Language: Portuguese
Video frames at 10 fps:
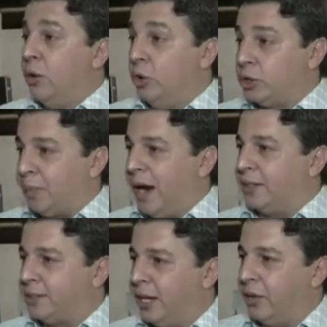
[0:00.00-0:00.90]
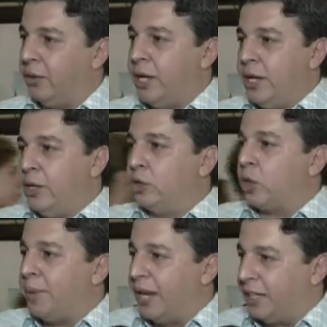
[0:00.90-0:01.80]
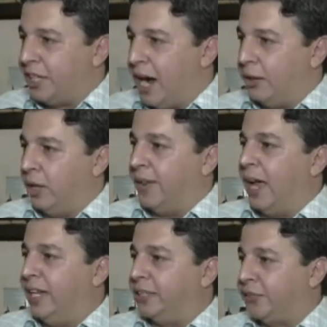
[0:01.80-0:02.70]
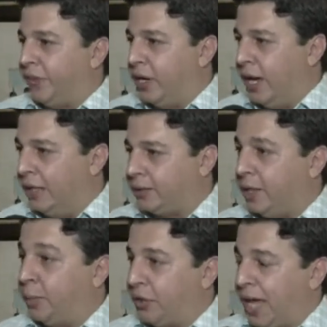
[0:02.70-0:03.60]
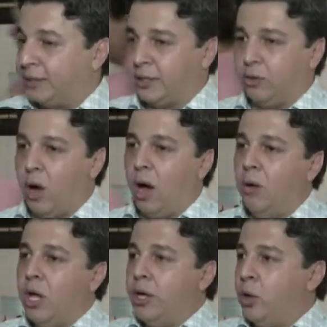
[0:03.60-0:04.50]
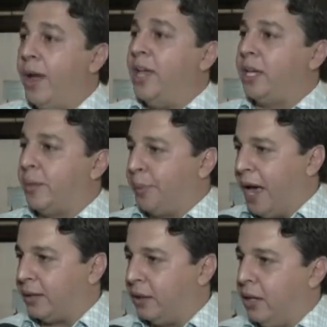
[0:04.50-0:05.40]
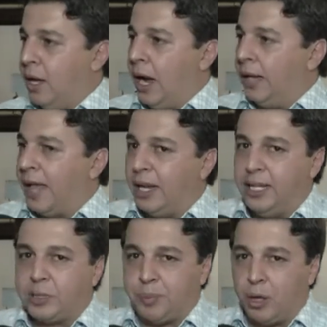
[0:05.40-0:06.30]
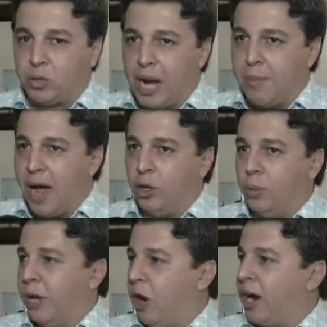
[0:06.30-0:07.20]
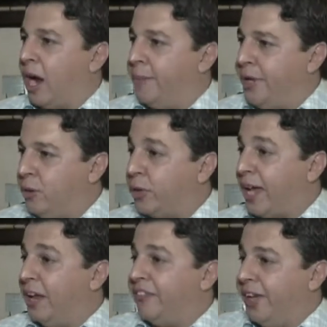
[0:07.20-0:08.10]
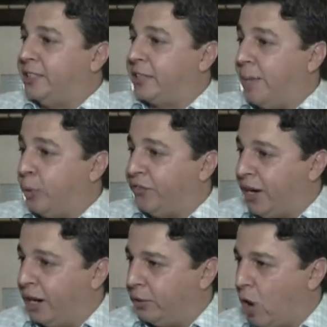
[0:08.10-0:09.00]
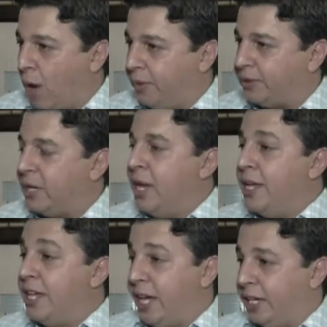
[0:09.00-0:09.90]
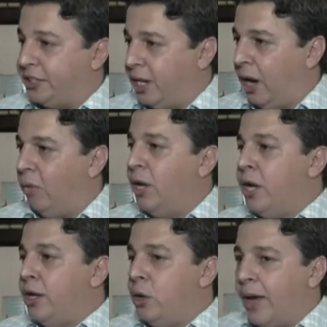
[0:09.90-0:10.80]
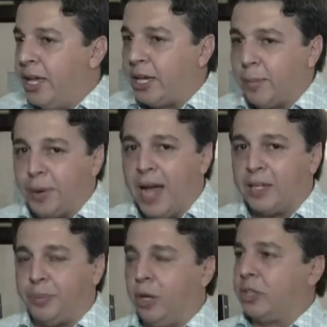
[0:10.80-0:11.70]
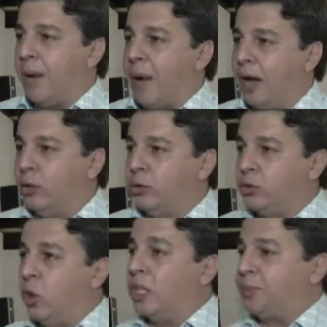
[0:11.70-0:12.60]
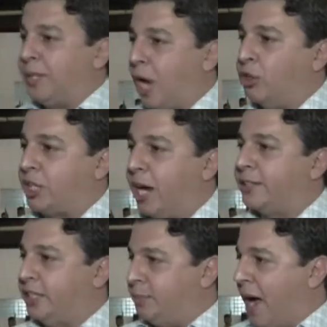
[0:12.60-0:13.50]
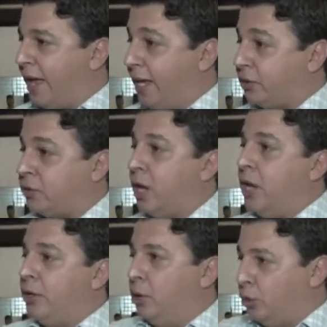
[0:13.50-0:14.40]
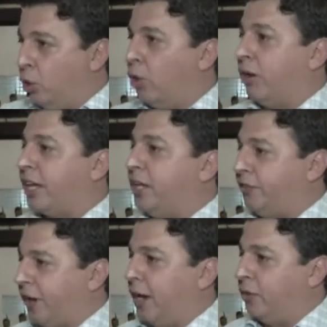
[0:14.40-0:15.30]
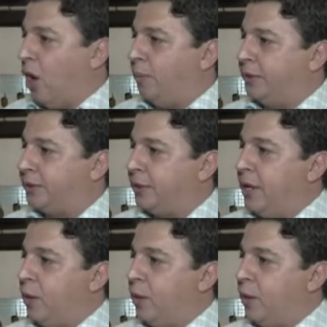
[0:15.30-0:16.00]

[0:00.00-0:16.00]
os parceiros e os homenageados, Analice Fernandes, deputado estadual, e o Henrique Prata Analise pelo trabalho do Melhor Caminho, o que ela fez já por Fernandópolis e região, e o Henrique Prata pelo trabalho do Hospital de Câncer de Barretos e o núcleo aqui de Fernandópolis.